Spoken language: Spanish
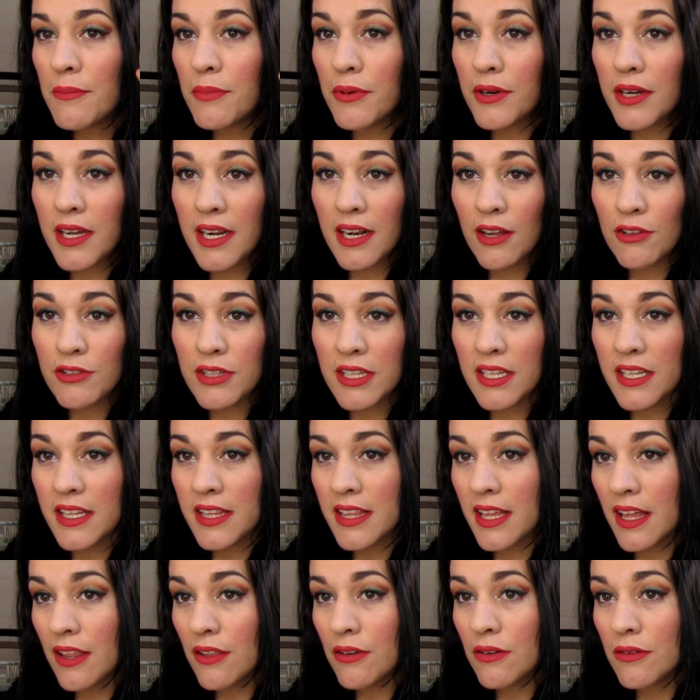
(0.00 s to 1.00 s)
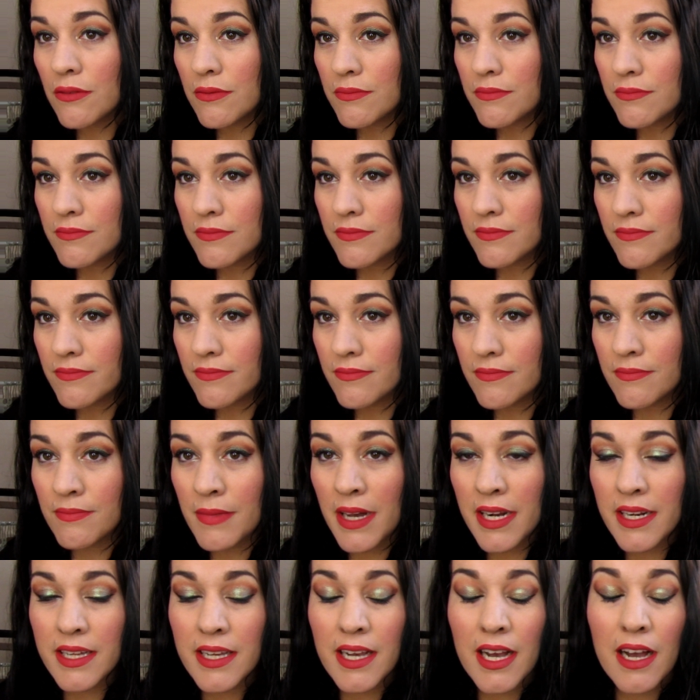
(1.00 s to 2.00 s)
porque la he utilizado
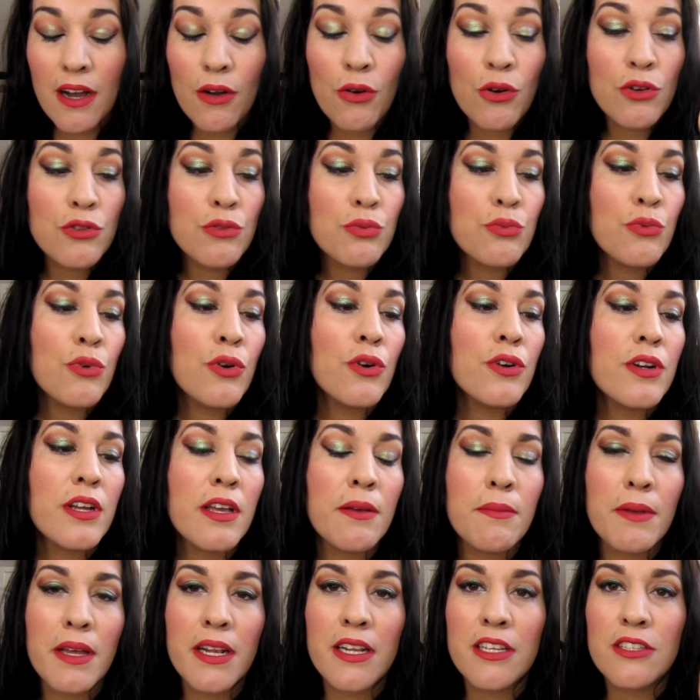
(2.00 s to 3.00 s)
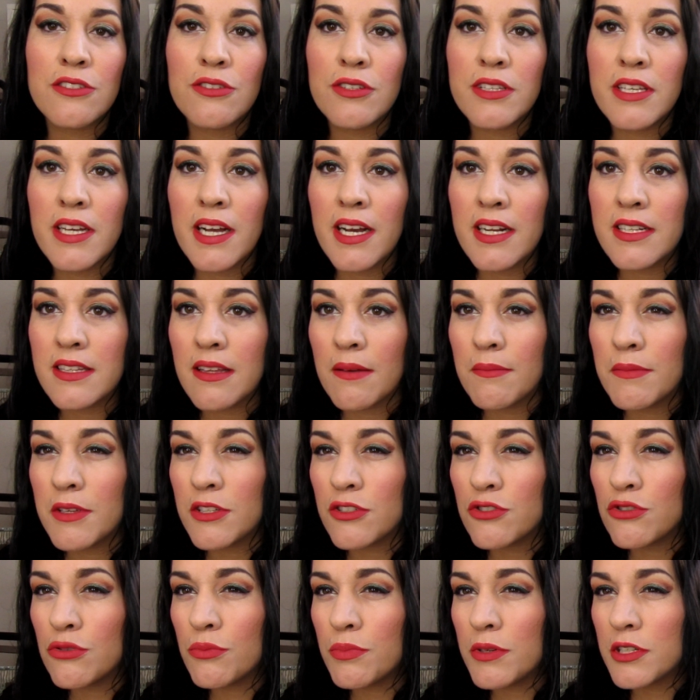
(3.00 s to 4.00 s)
marca Otwo que me han hecho llegar
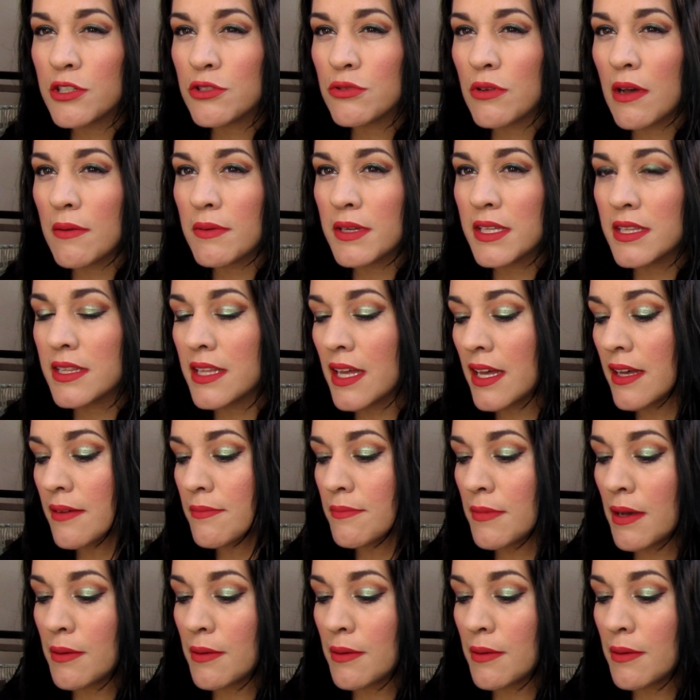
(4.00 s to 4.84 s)
también súper suavita.